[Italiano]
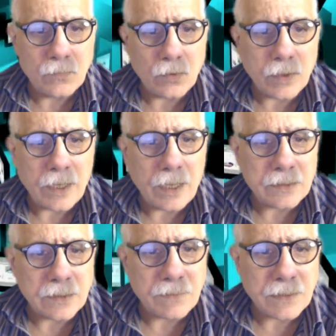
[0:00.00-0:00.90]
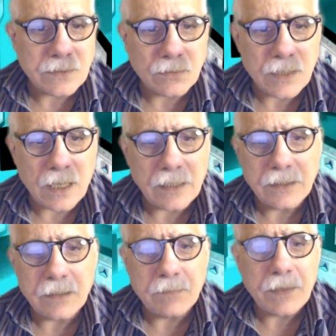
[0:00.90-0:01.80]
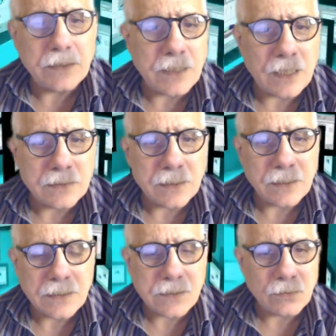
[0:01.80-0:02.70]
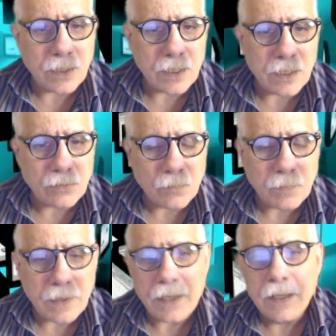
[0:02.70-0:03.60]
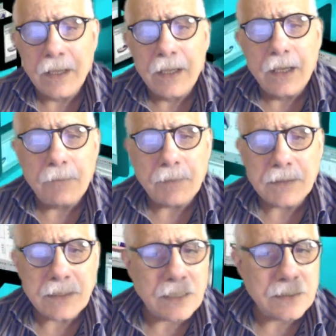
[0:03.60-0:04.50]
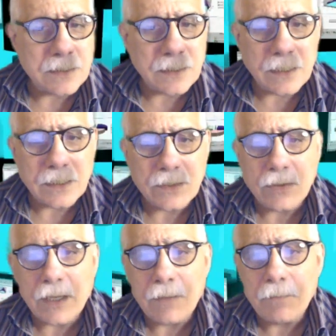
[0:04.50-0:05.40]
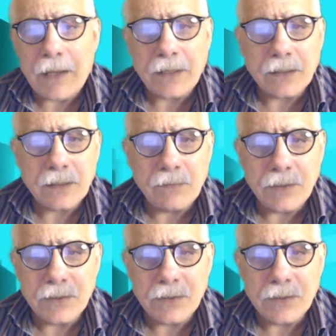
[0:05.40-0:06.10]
nonché attraverso scali intermedi in altre nazioni europee presidente della Regione Campania De